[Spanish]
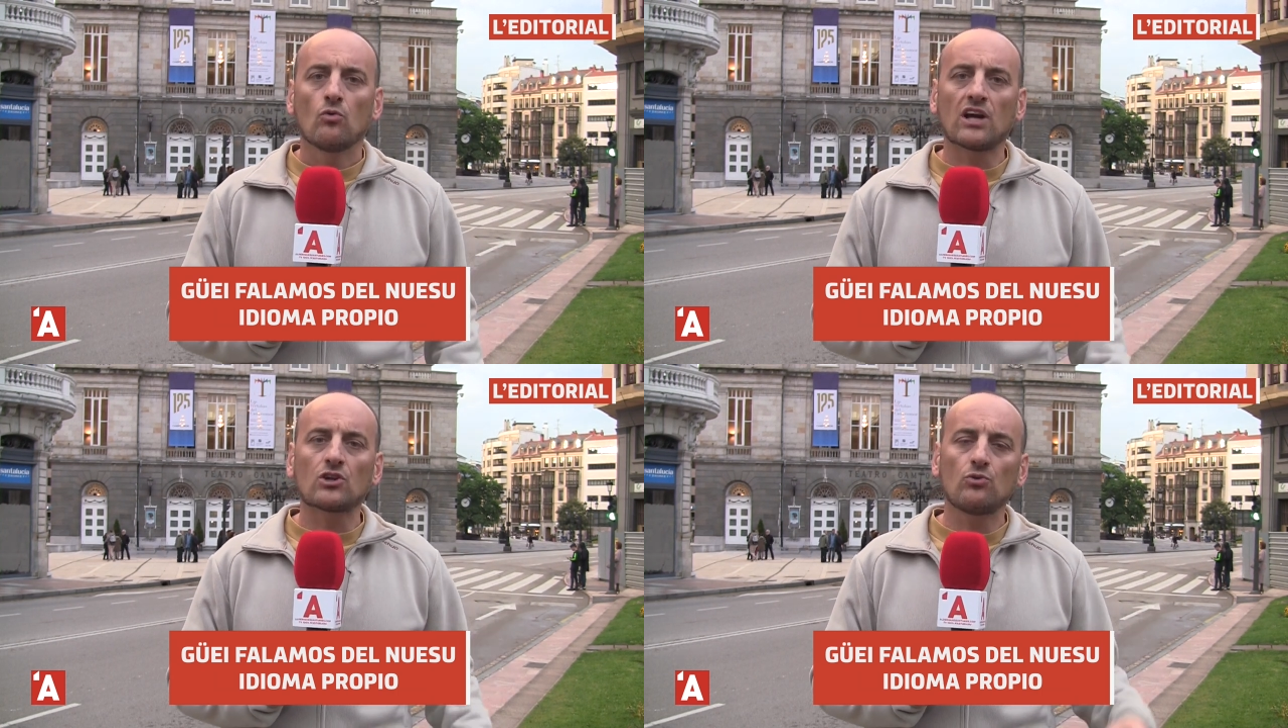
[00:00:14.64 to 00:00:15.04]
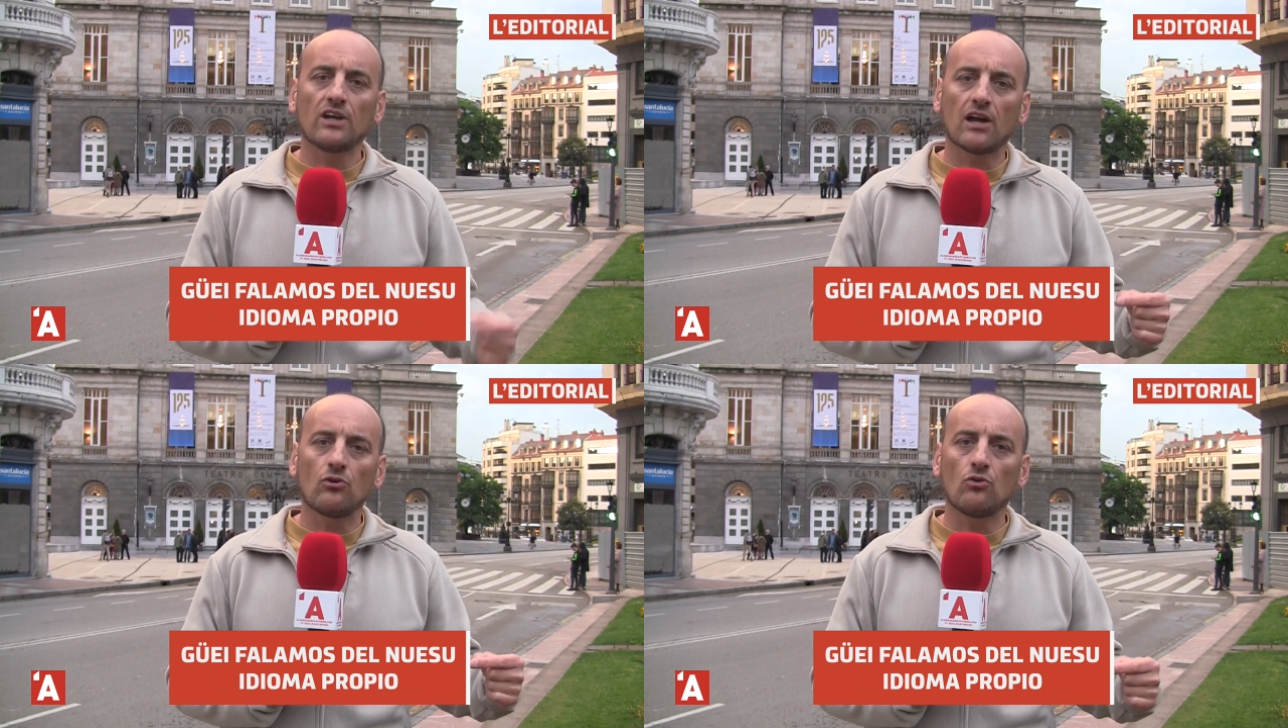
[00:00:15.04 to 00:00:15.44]
Un
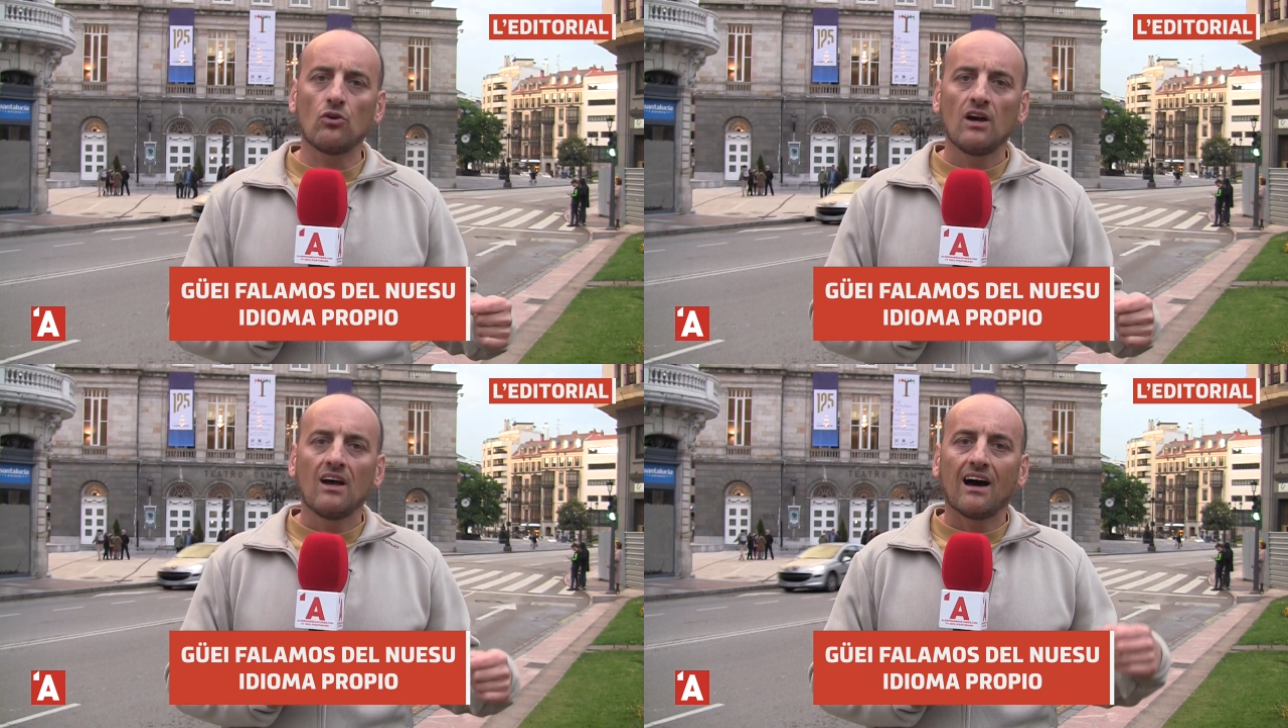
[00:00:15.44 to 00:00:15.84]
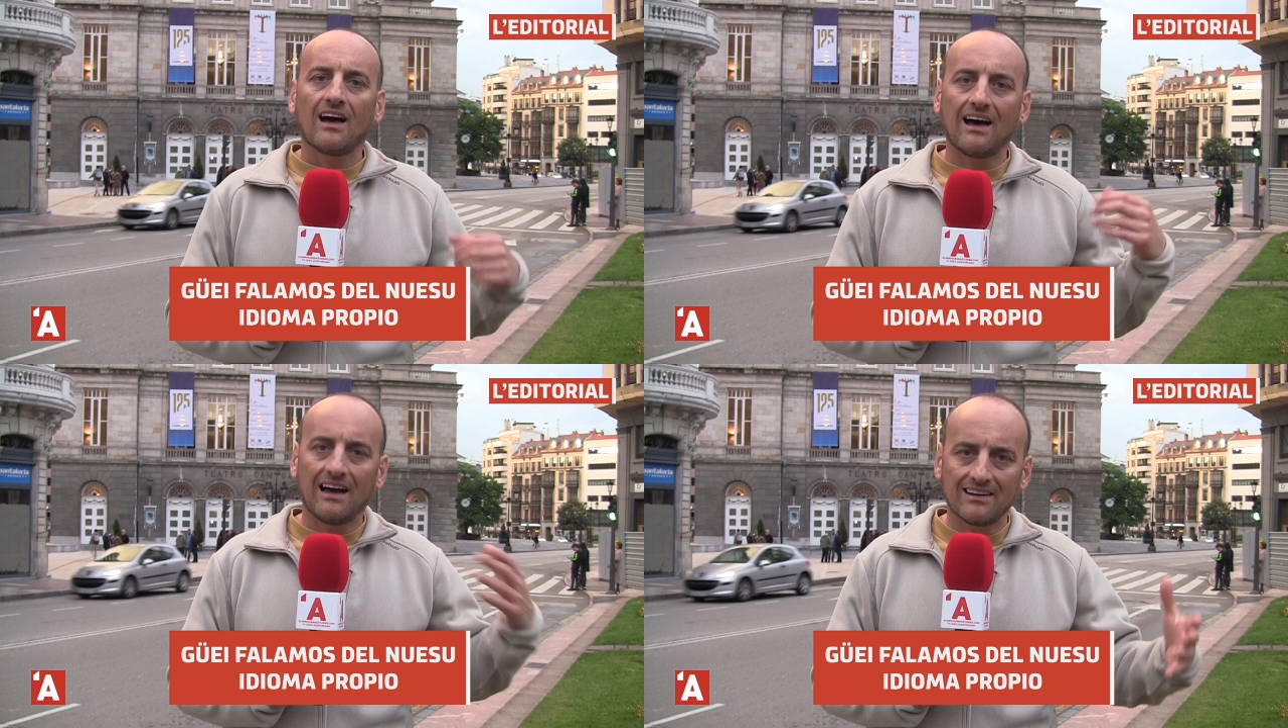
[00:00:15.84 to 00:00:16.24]
asturiano
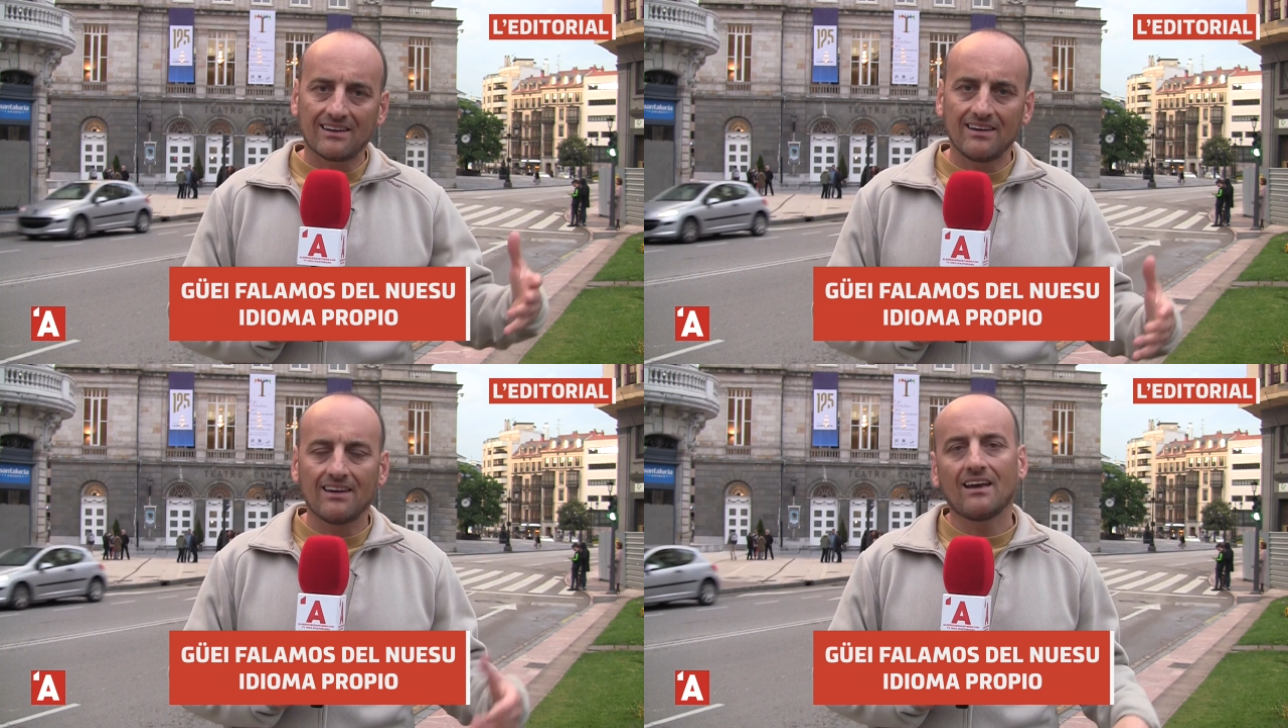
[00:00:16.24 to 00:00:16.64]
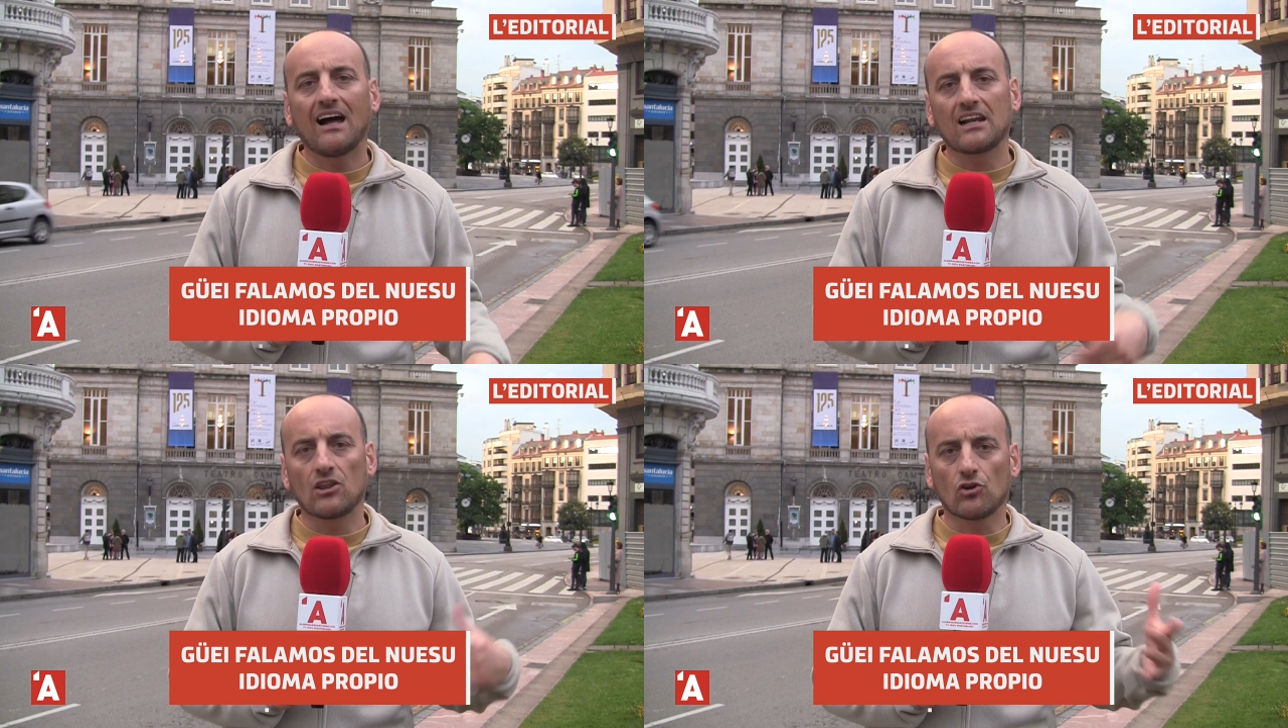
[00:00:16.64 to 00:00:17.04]
al que
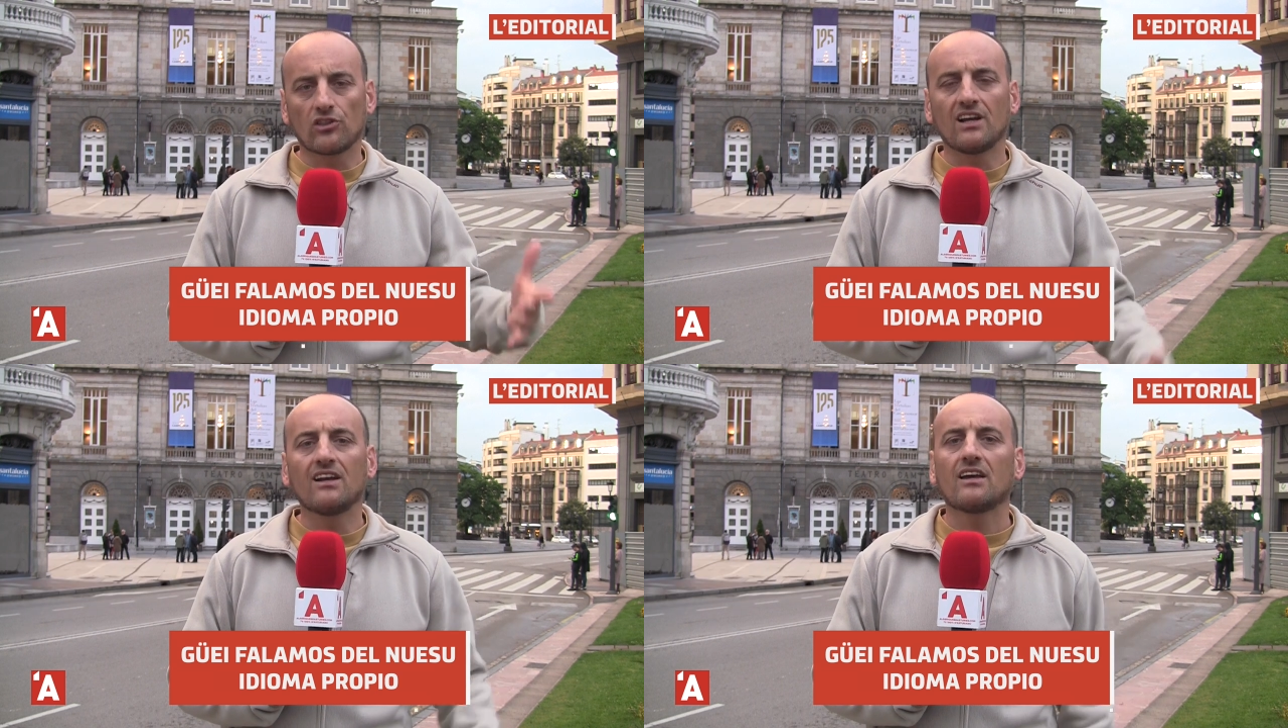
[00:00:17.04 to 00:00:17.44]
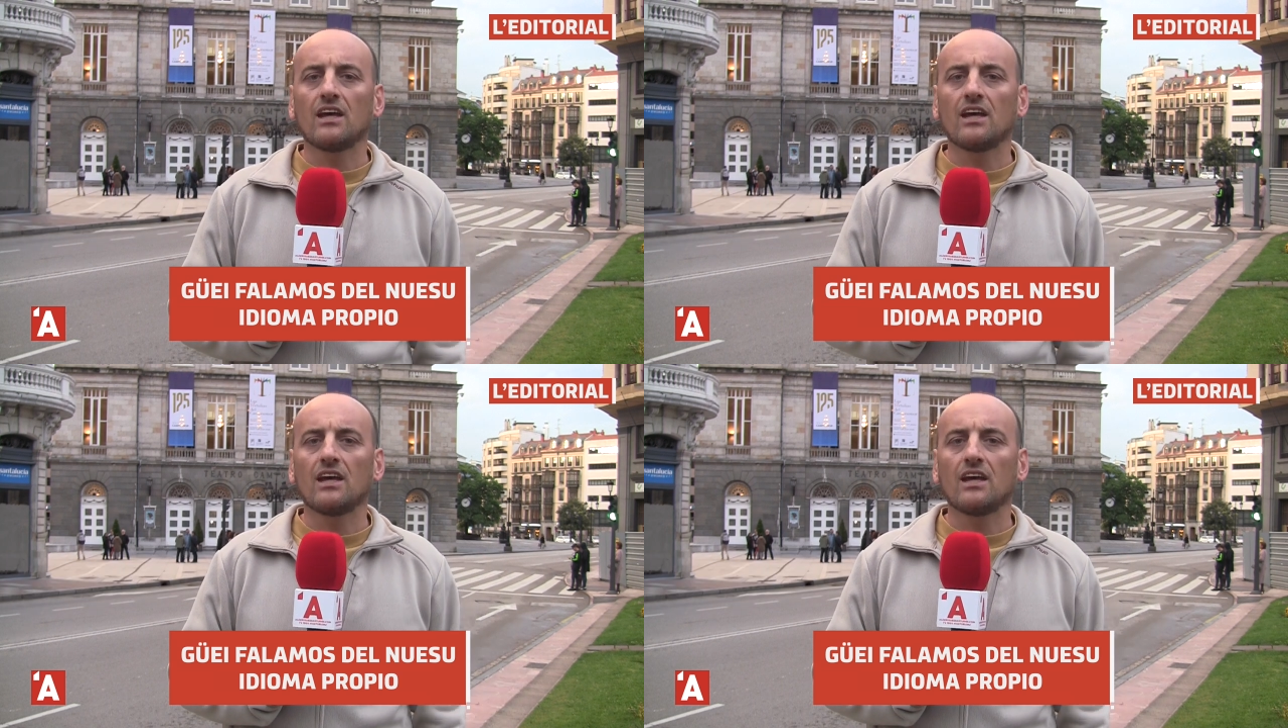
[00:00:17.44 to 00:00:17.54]
alrededor del